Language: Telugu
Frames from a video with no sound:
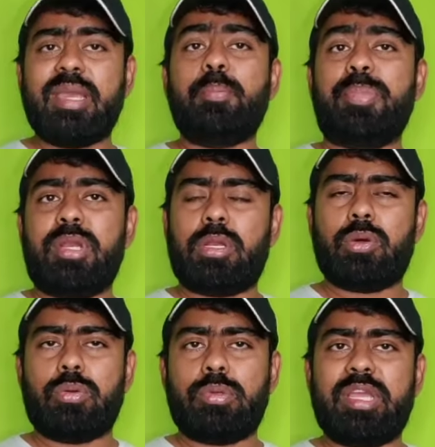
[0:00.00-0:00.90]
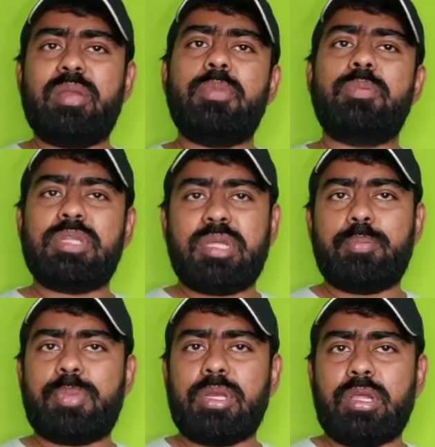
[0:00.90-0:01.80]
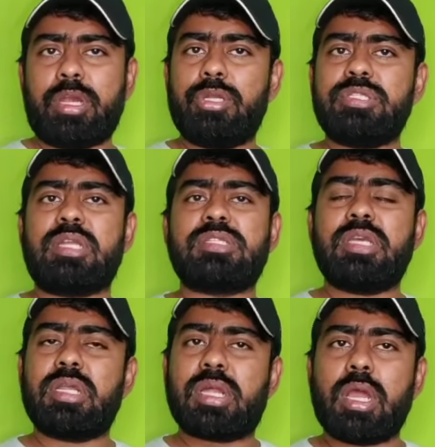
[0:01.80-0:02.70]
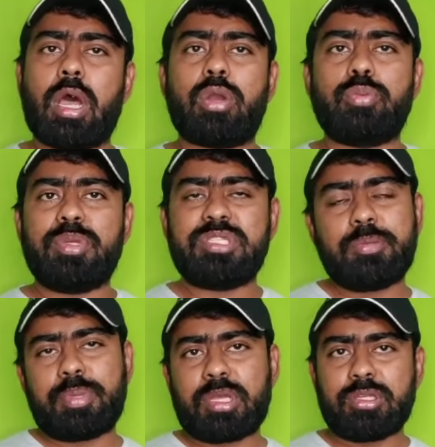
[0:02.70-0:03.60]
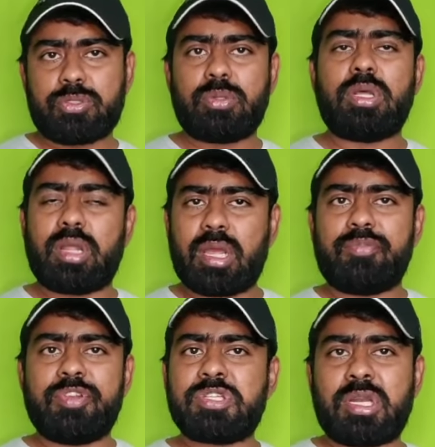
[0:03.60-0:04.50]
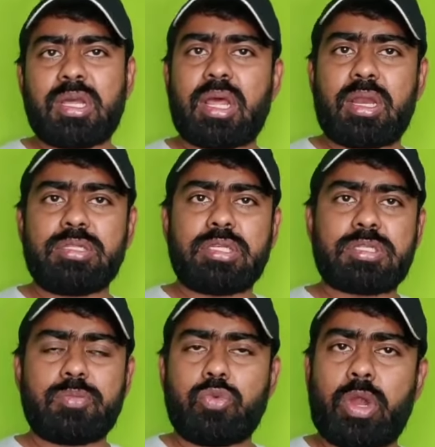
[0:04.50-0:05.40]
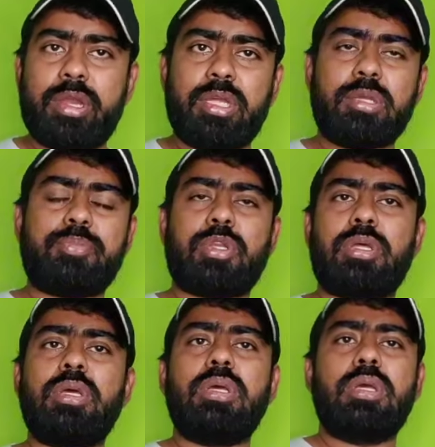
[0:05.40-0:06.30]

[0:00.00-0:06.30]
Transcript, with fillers: ఎంపీలలో ఎనిమిది మంది ఎంపీలని రెండు జనసేనకి ఆరు బీజేపీకి ఇస్తున్నారు ఇంకా అఫీషియల్గా రాలే జస్ట్ ఐడియా చెప్తున్నా